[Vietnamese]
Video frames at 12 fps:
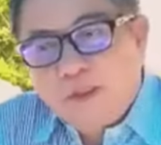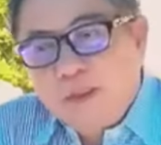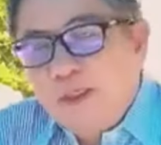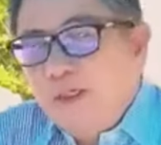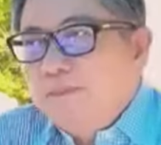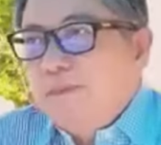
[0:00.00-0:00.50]

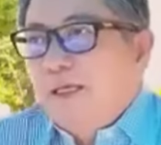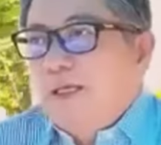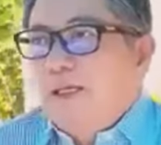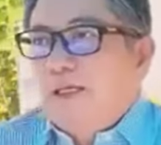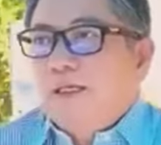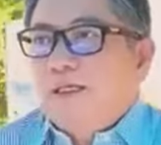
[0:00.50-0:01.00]
thì hôm
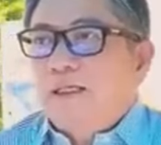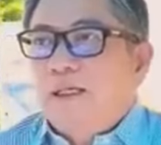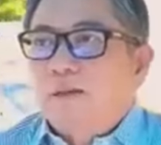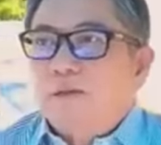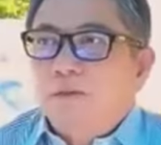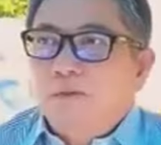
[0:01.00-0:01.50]
nay là cái
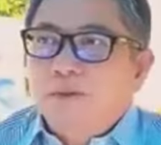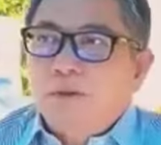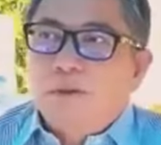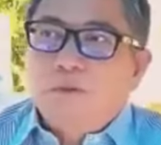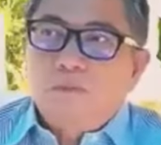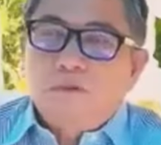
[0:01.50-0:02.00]
ngày cuối
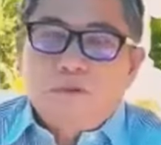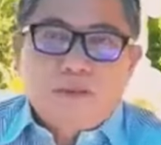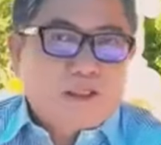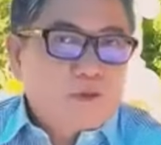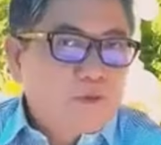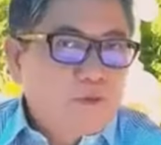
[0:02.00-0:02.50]
cùng của
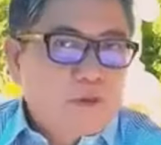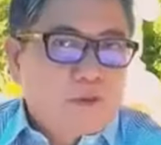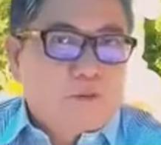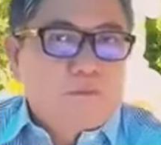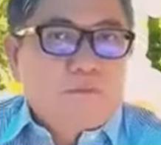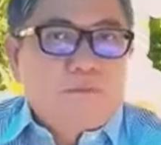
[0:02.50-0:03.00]
cái cuối
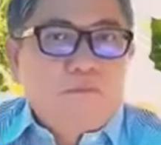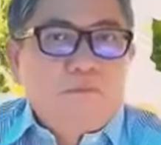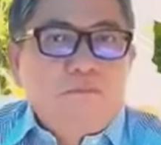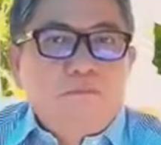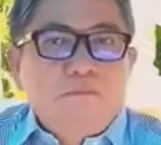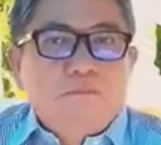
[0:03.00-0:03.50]
cùng
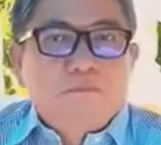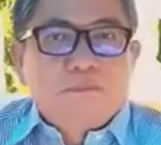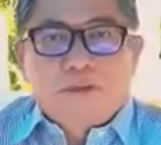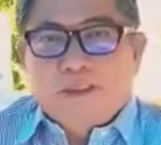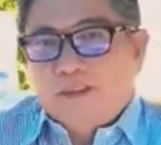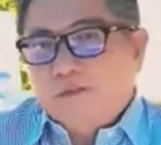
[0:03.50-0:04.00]

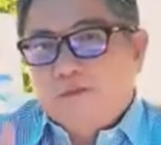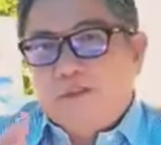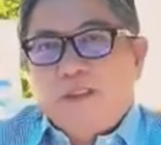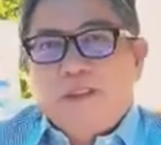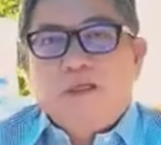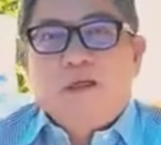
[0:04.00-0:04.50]
thì thôi
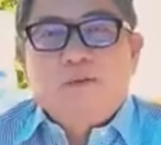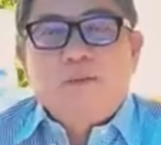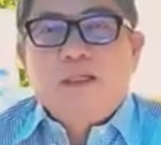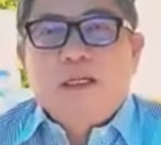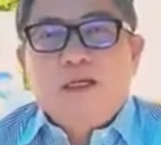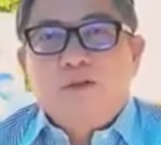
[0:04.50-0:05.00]
chỉ đức lộ
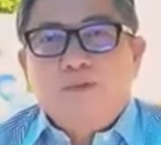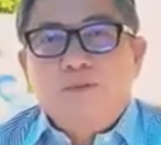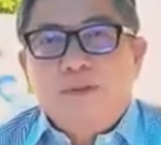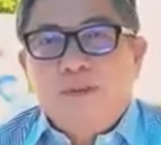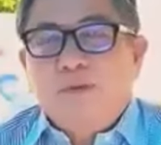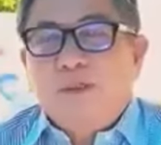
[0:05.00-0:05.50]
bữa nay
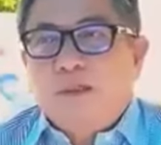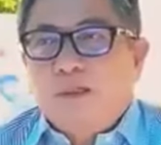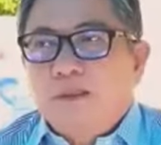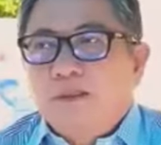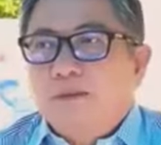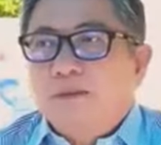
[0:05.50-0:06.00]
chút xíu vậy
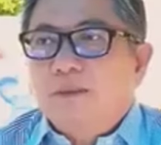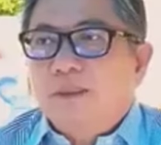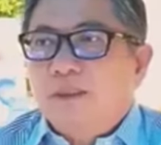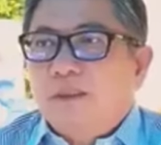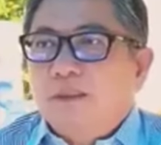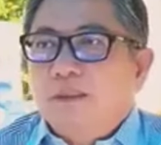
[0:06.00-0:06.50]
thôi
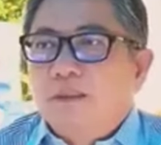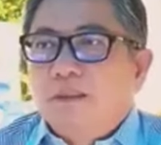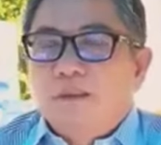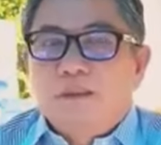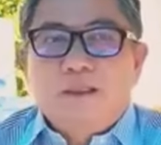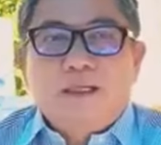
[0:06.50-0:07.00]
thì
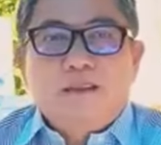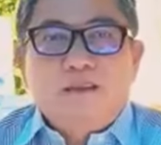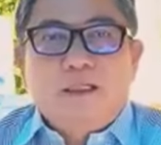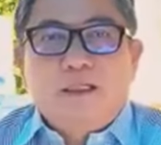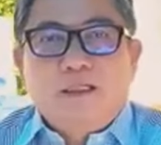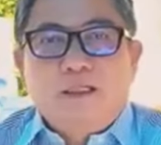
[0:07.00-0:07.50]
nó đã
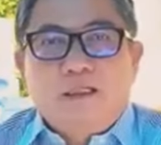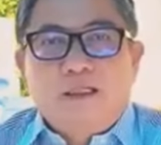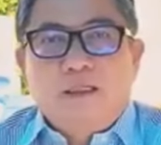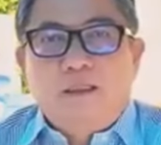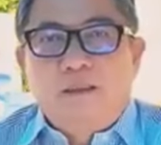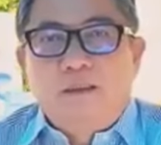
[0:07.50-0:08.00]
tới rồi đó